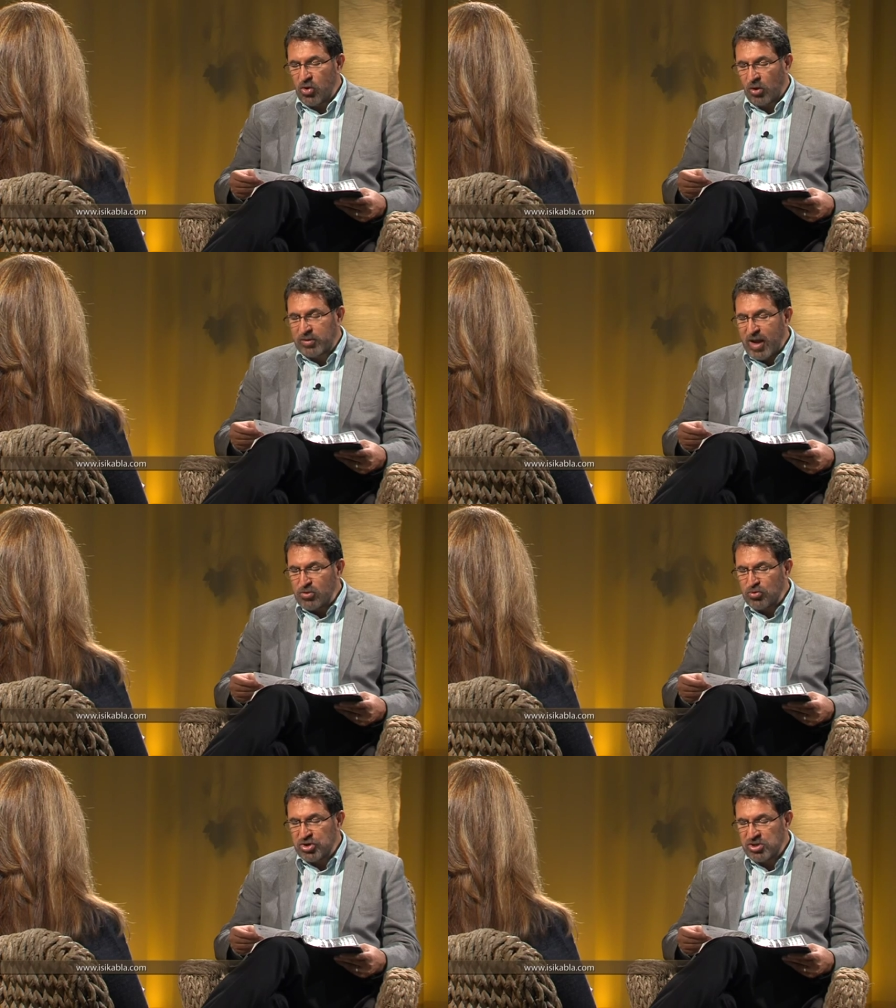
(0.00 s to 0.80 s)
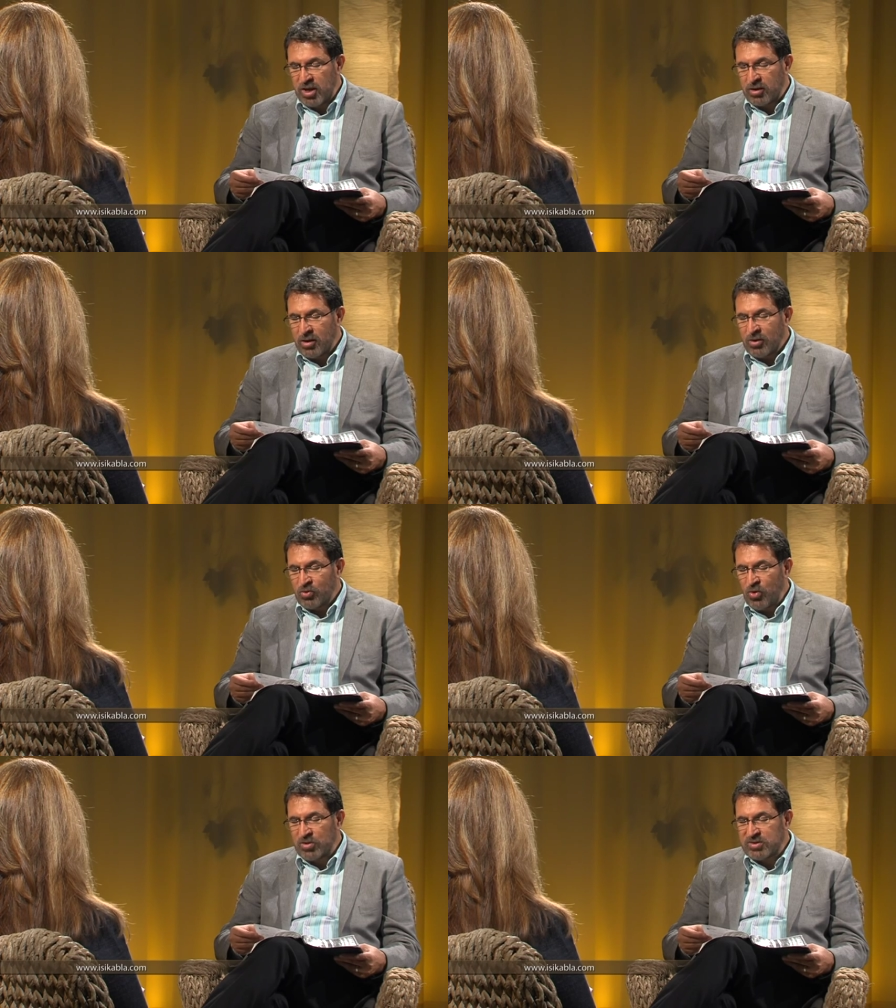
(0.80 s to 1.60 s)
gökten düşecek,
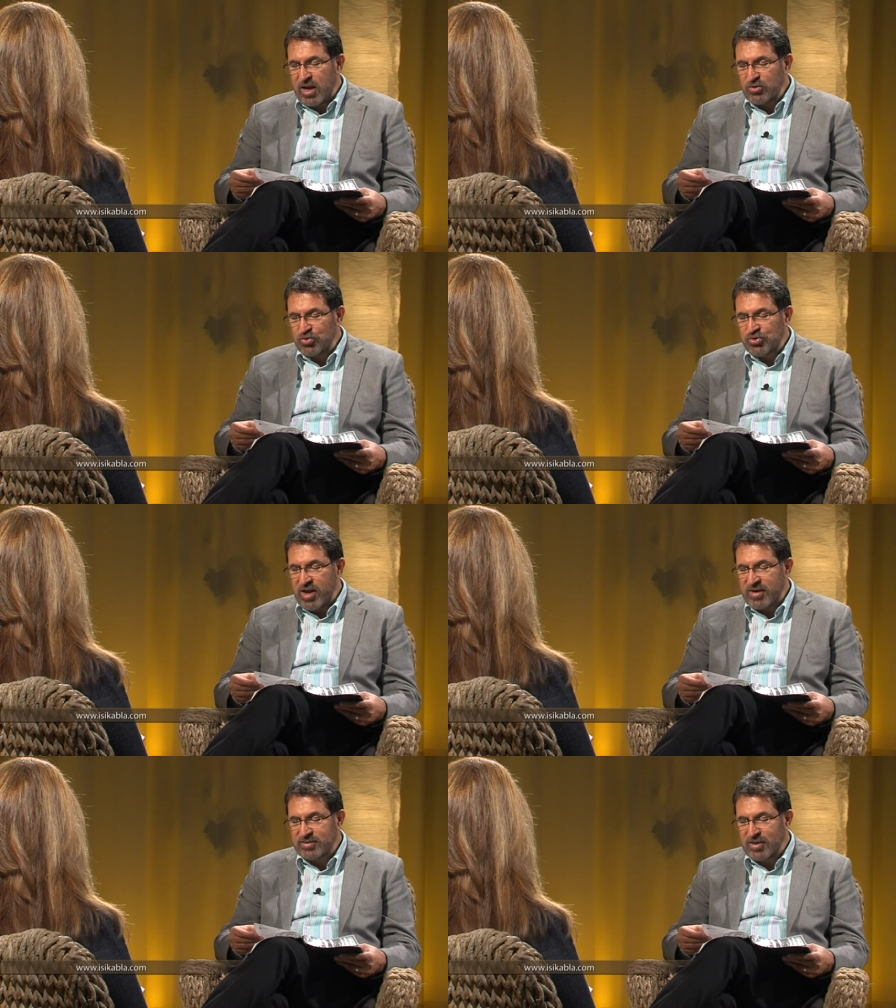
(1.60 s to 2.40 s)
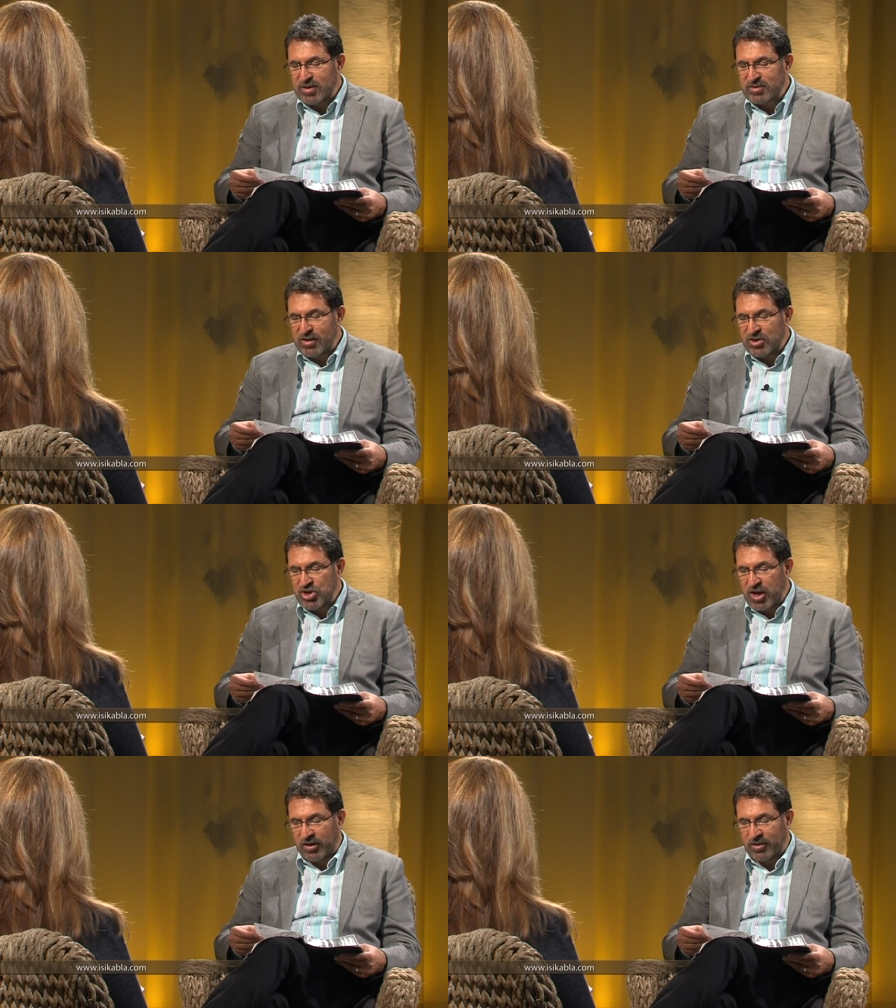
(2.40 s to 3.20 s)
göksel güçler
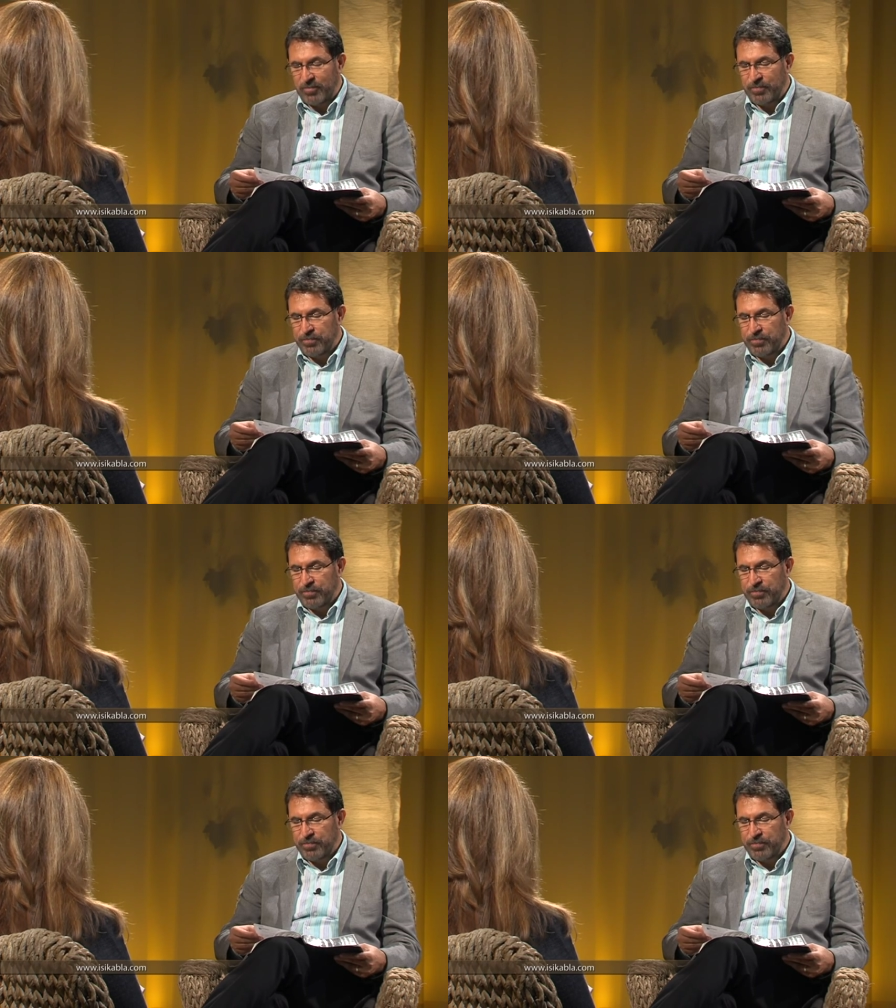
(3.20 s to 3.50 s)
sarsılacak.